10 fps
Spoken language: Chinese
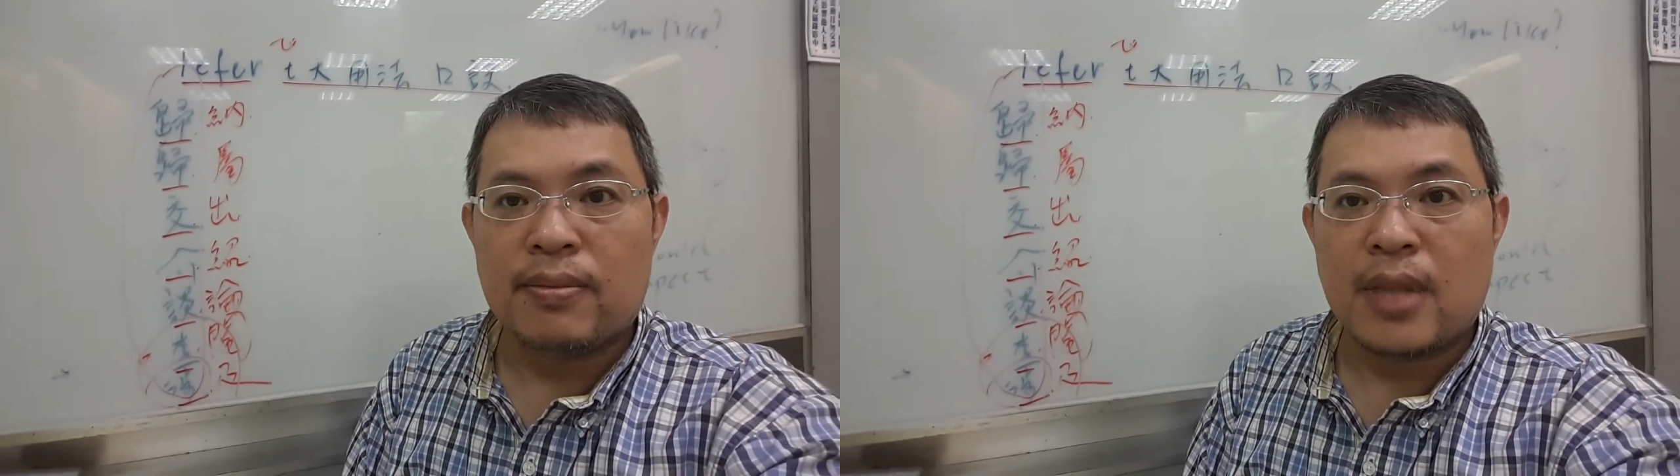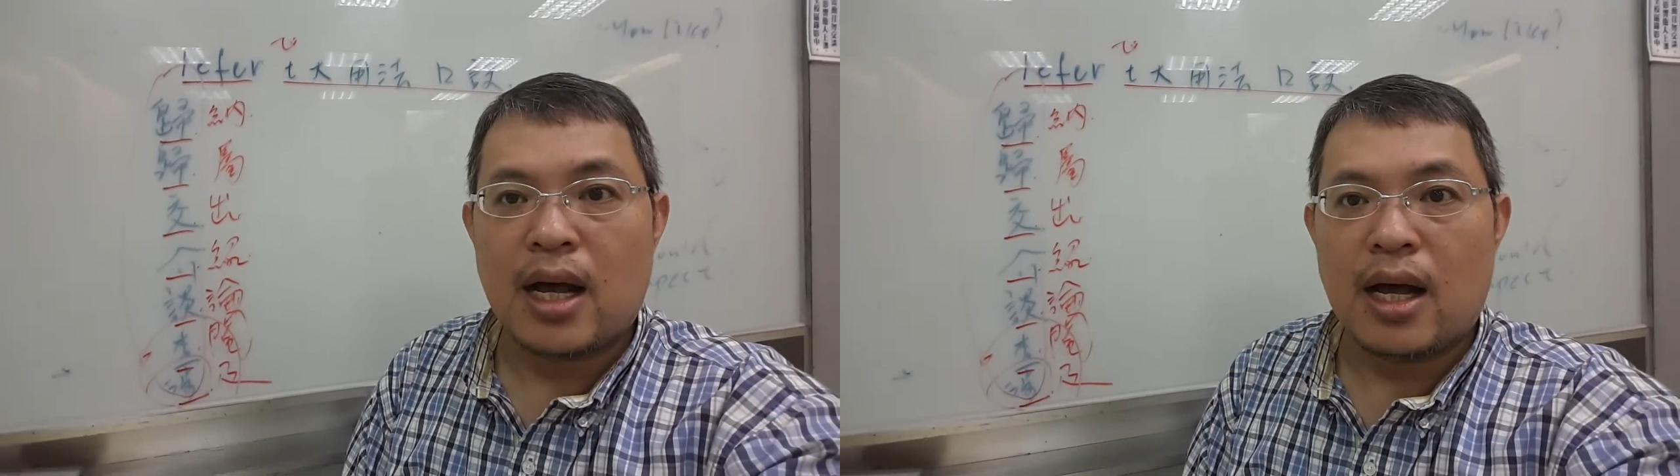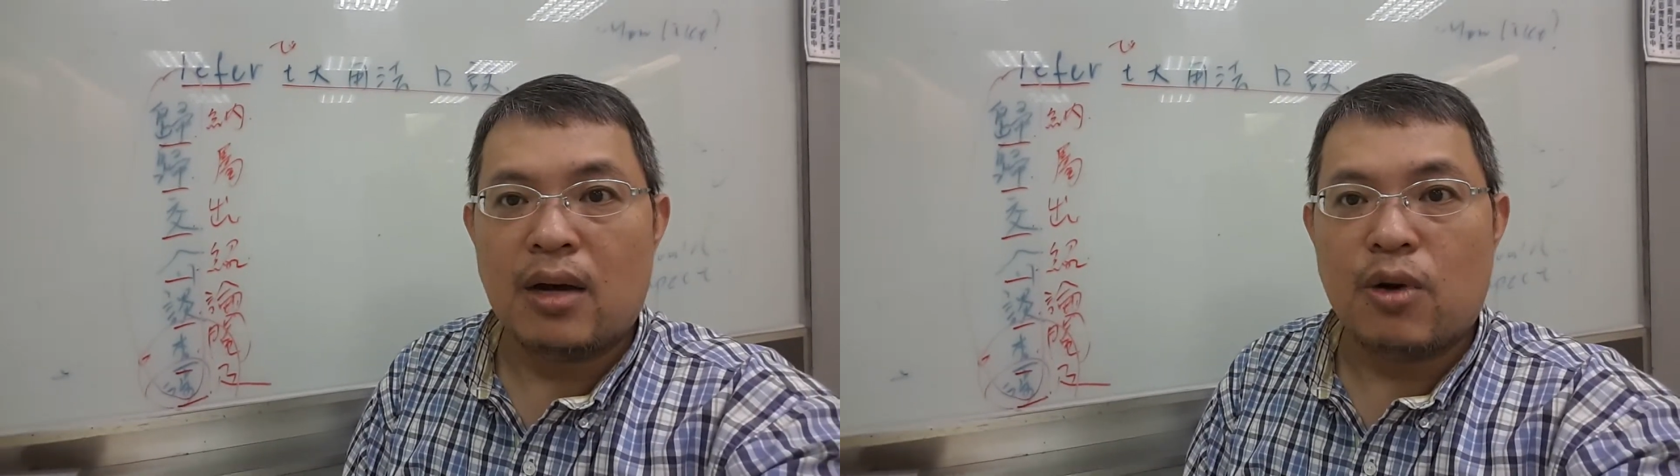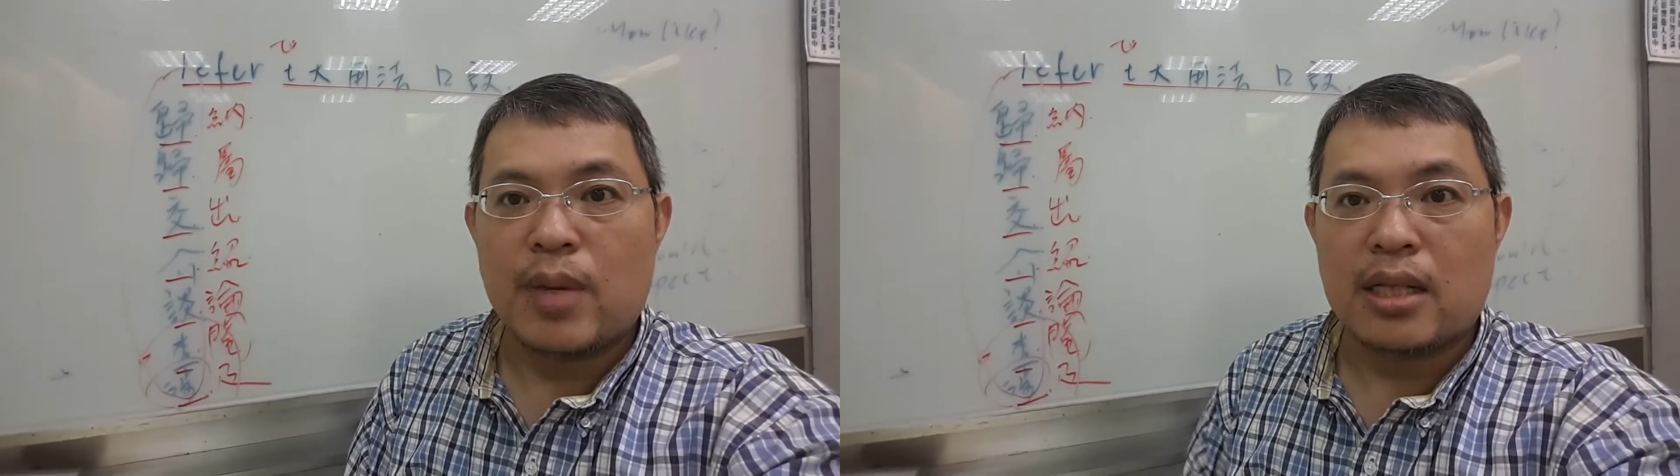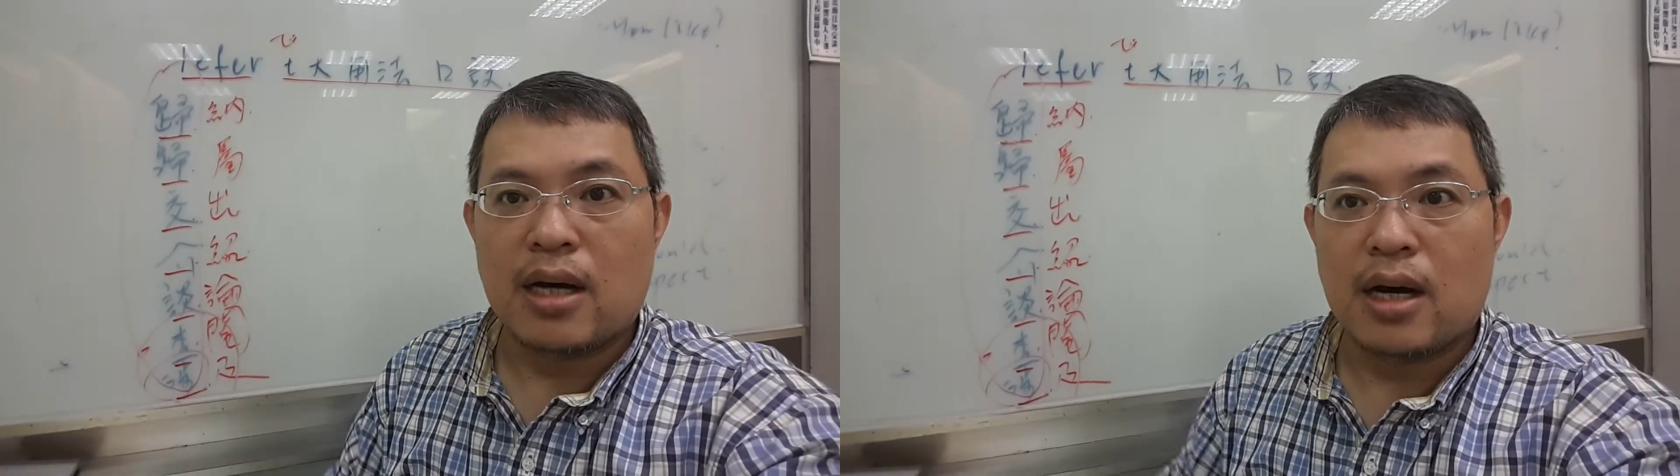那我
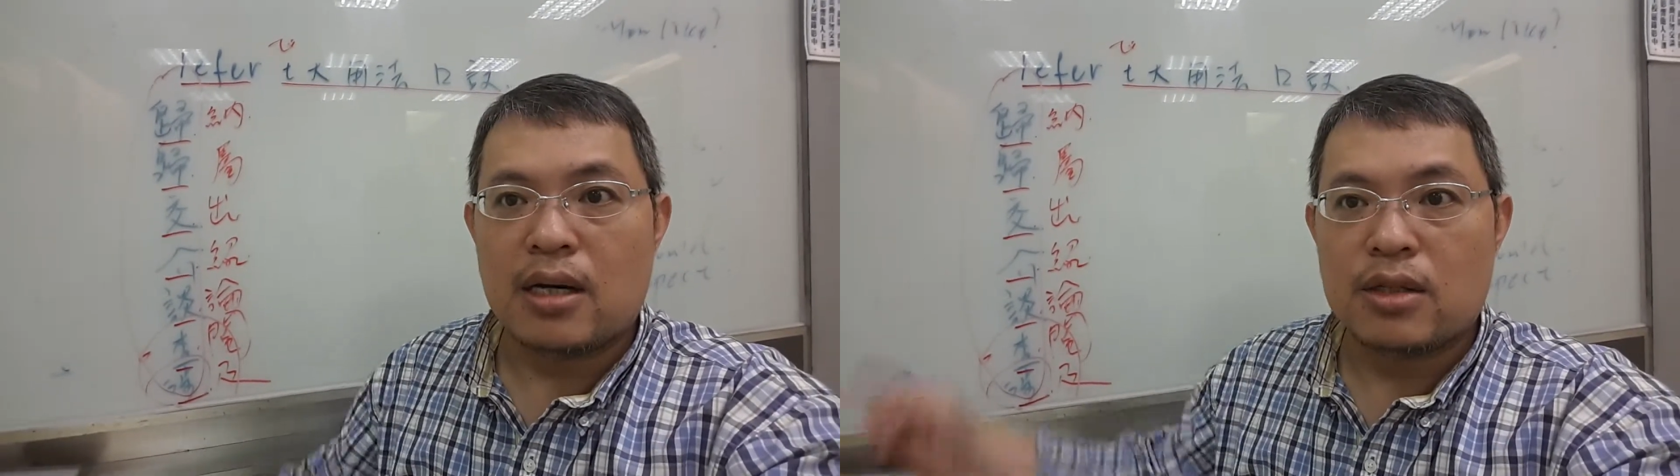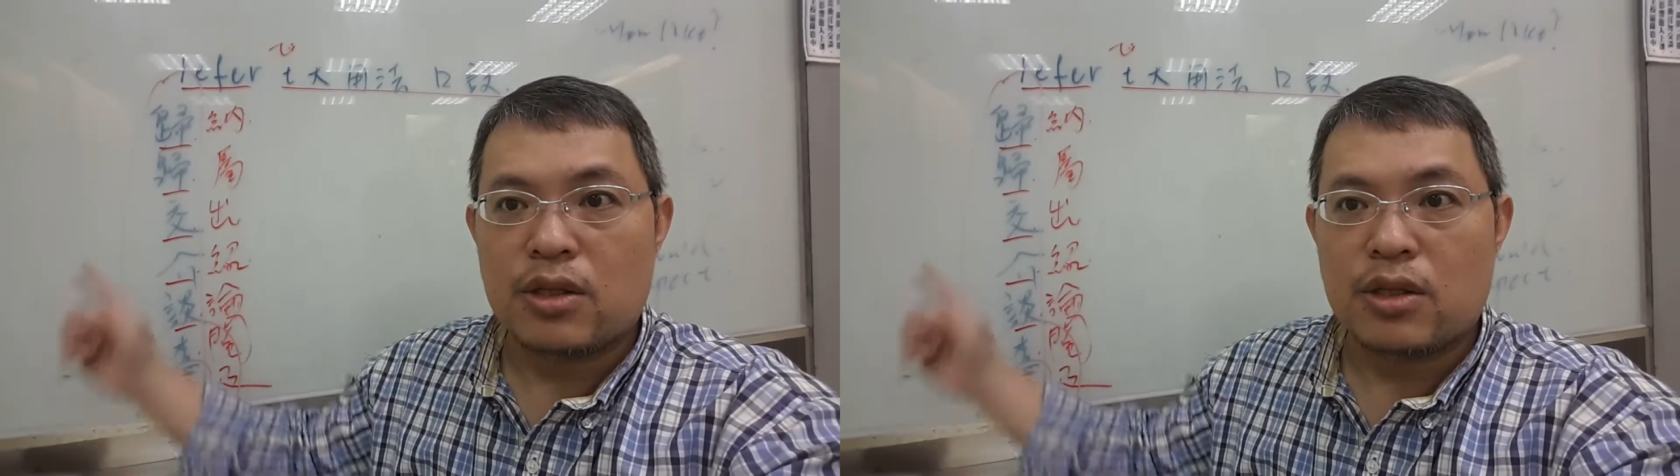们呢，